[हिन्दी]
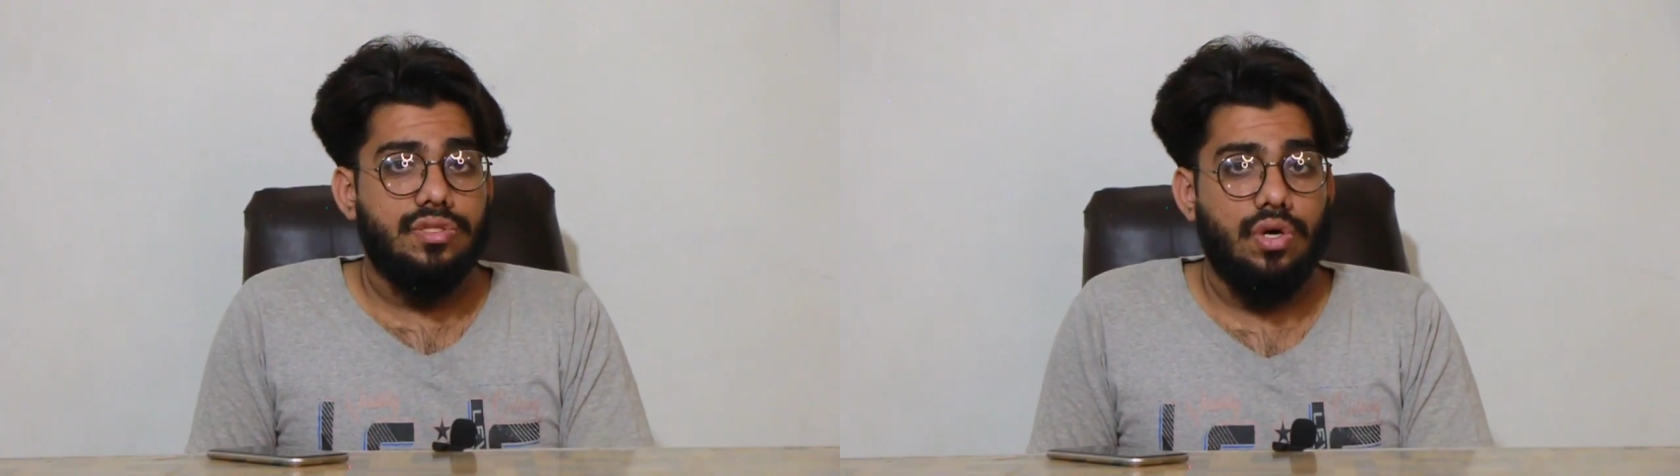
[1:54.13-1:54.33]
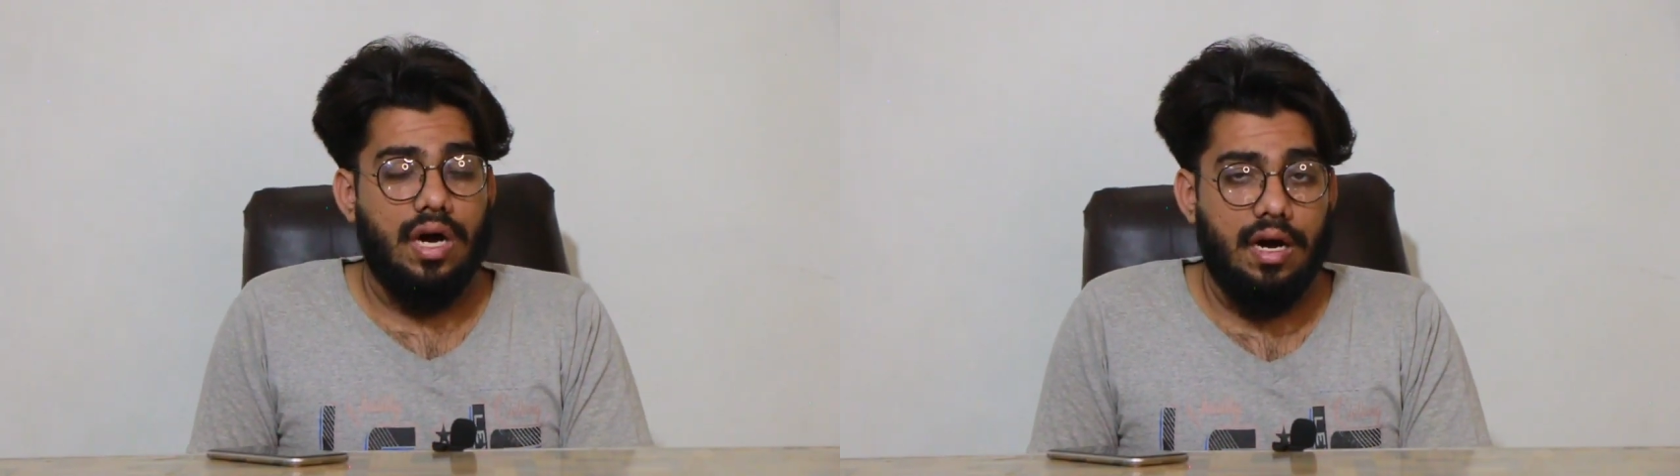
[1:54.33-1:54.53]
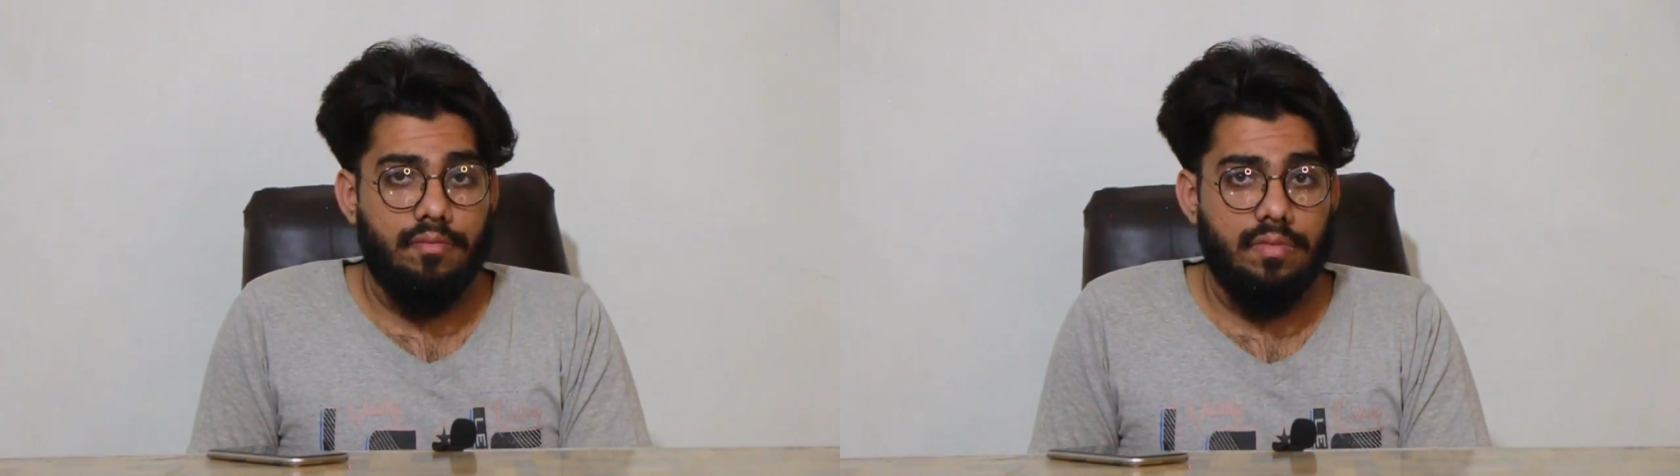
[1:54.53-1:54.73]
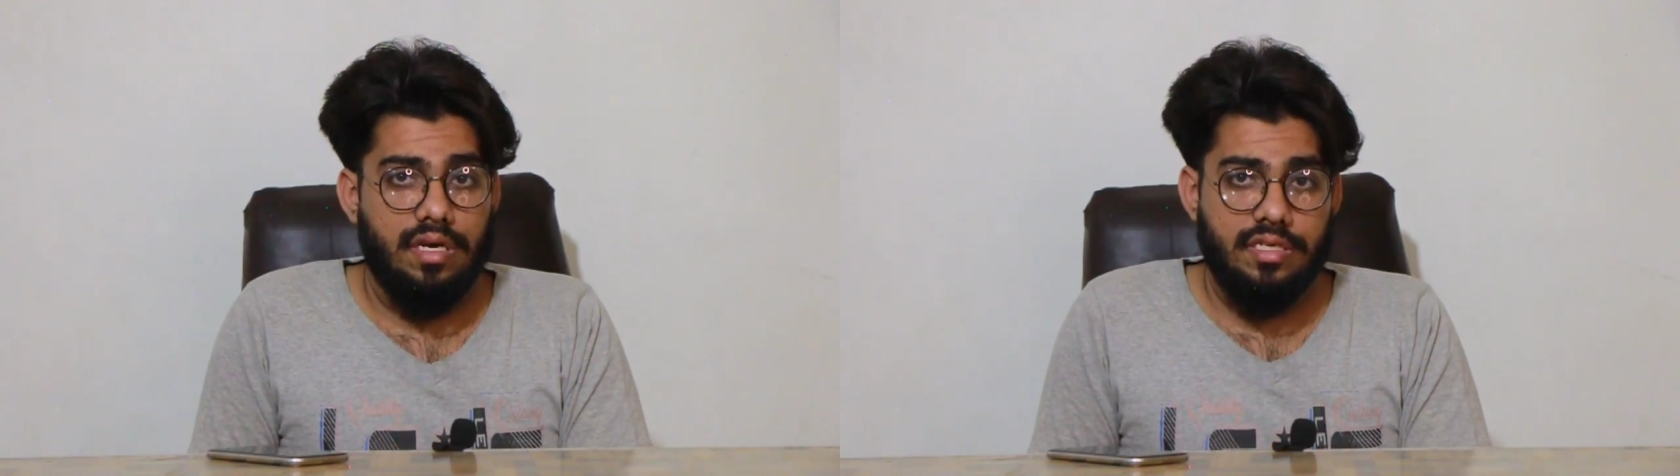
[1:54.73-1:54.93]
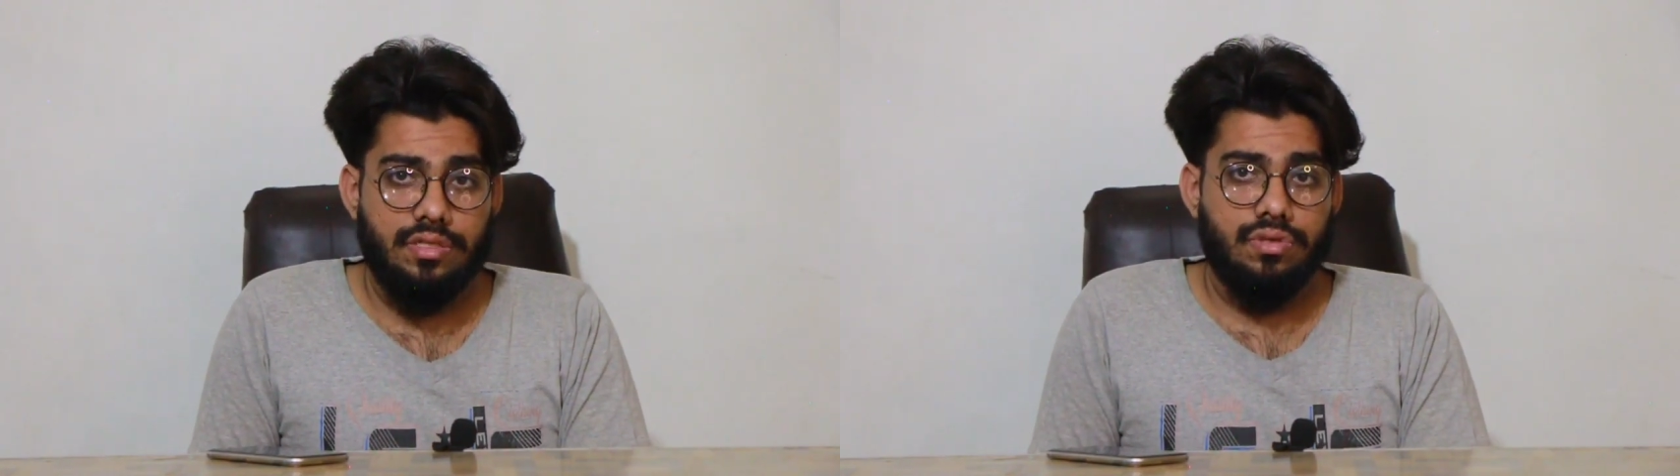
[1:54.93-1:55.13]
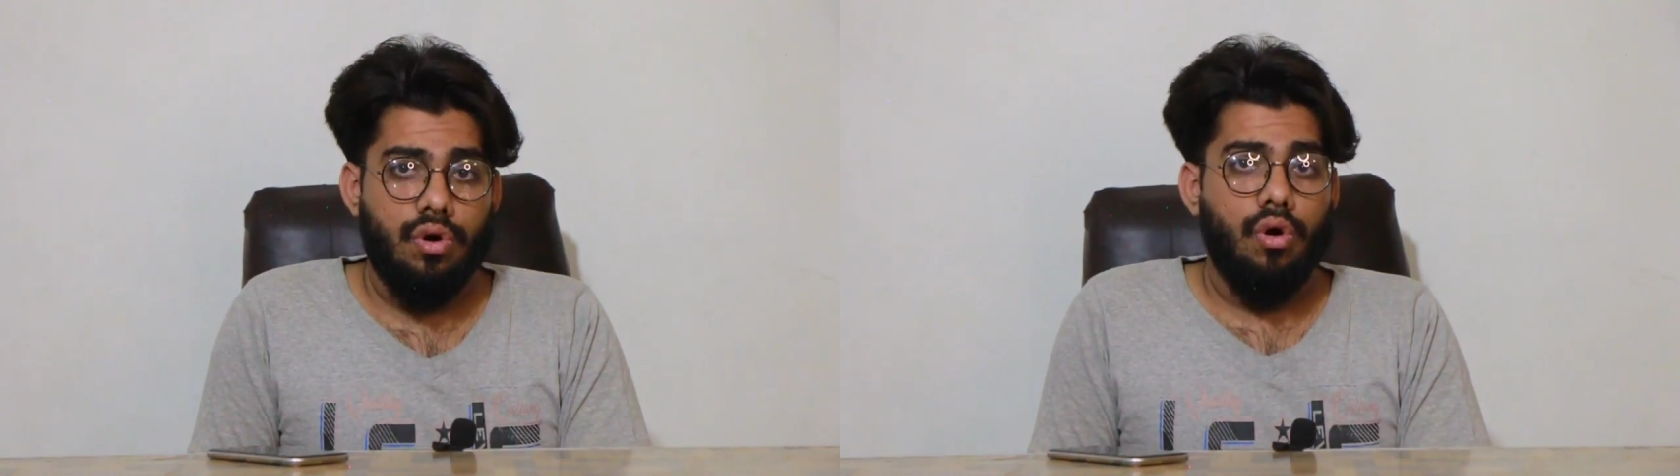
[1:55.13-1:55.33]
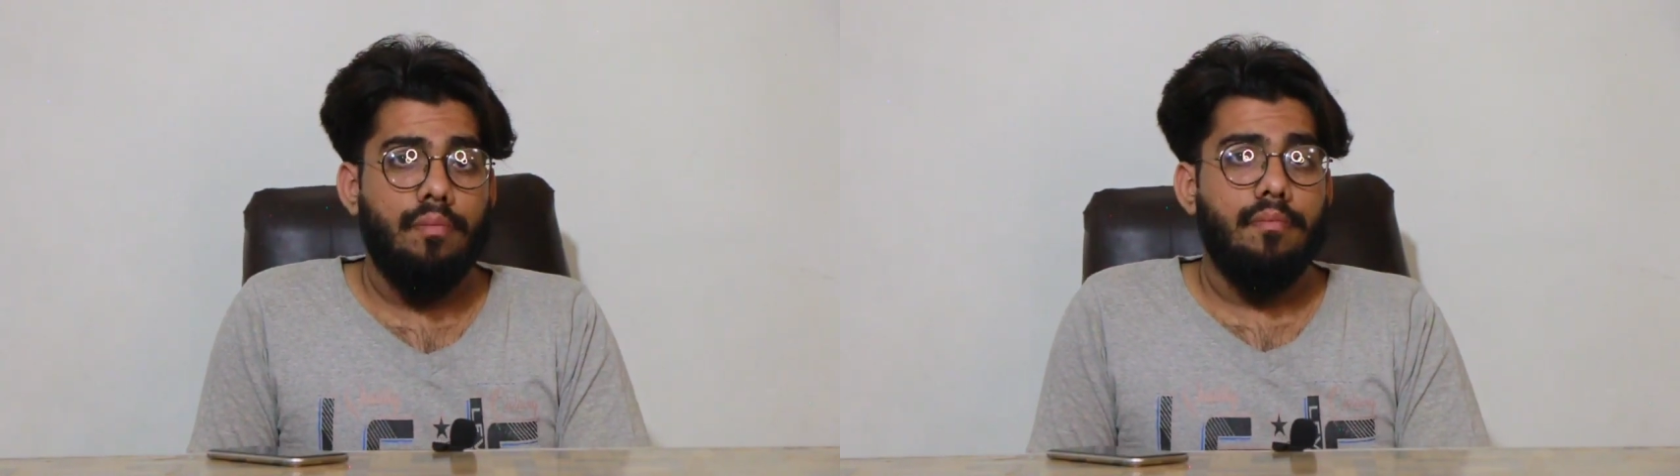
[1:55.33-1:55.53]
सो हम इसको